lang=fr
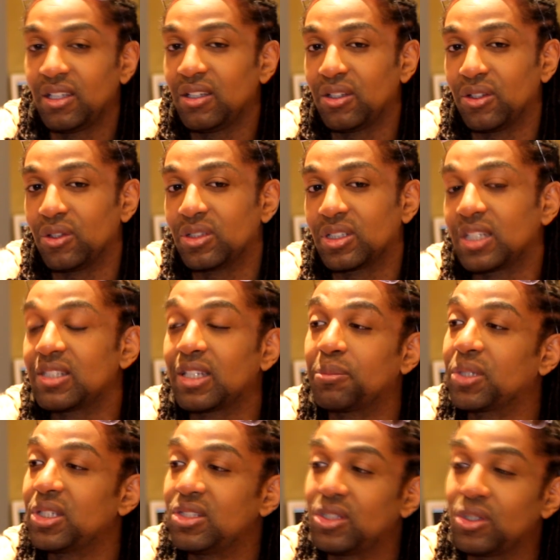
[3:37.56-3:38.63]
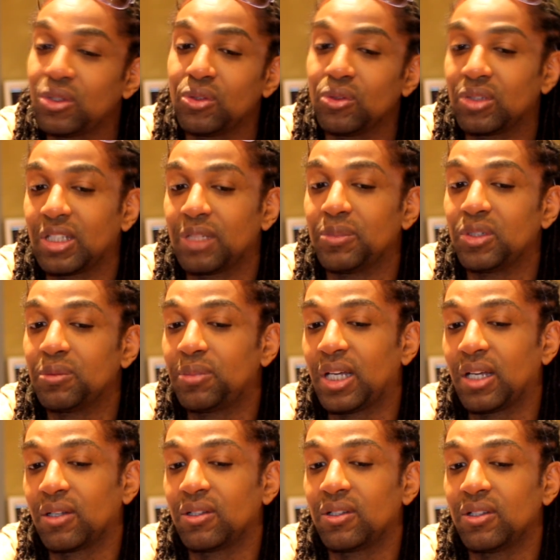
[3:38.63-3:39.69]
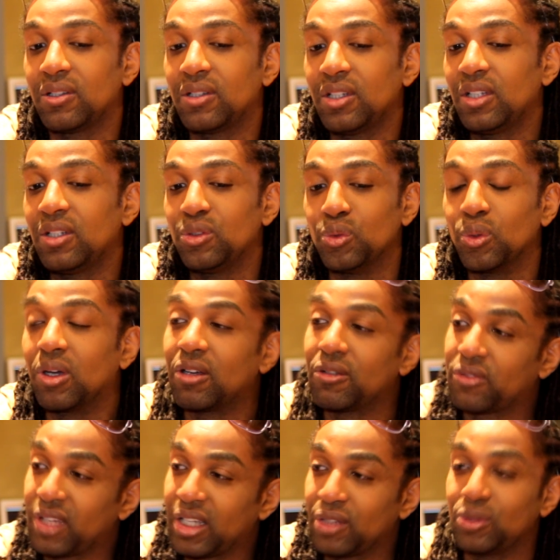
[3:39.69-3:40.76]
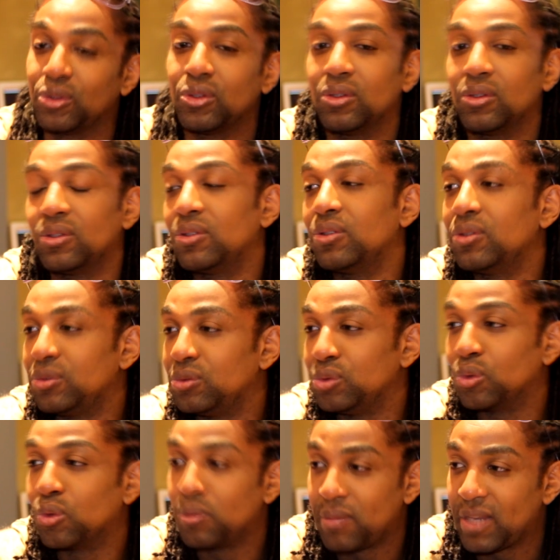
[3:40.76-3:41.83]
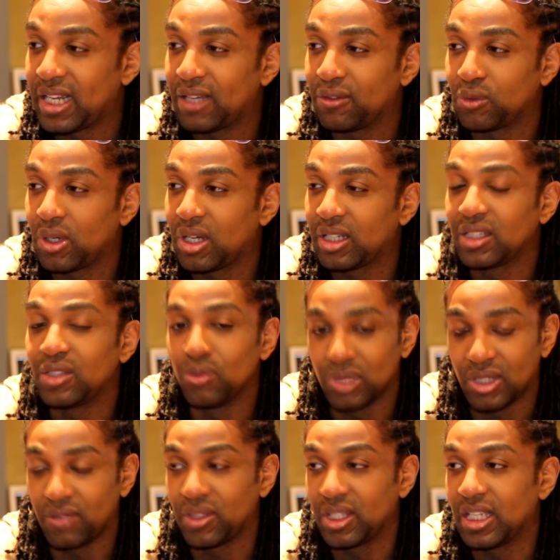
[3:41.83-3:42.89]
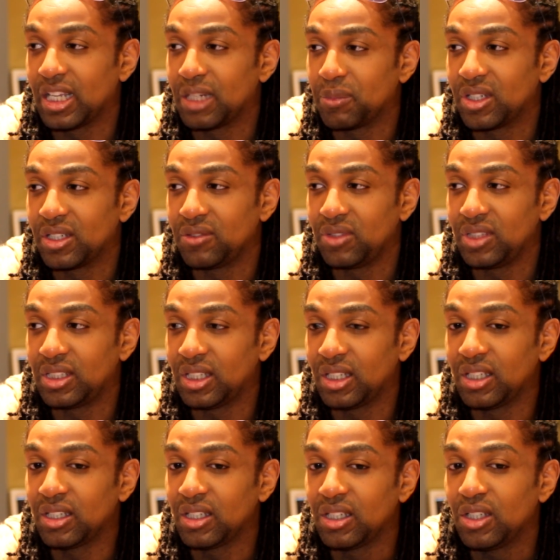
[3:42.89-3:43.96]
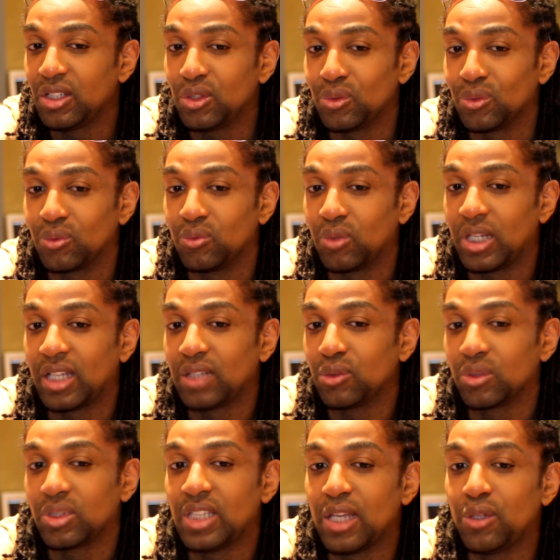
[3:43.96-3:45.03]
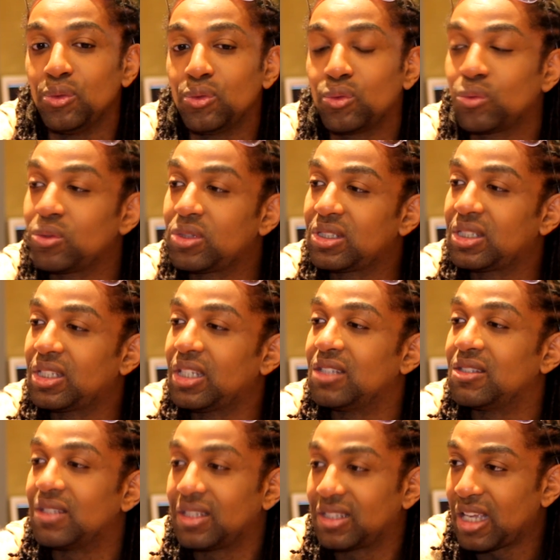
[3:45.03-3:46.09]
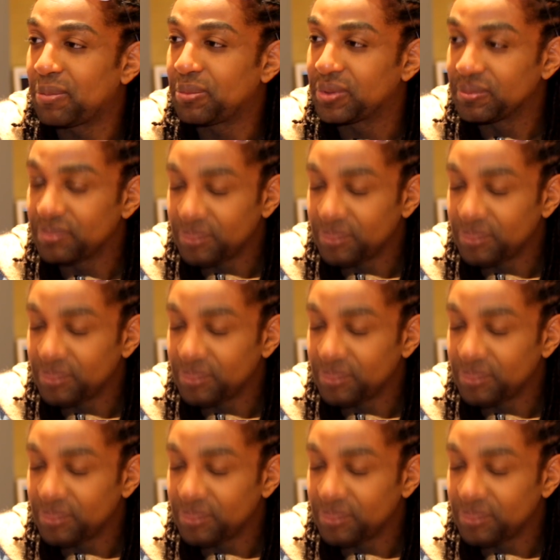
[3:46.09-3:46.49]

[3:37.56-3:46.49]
euh, très apprécié notamment par euh, nos grands frères de, du groupe Malavoie qui nous avaient également invités. Donc voilà, donc il y a eu toutes ces étapes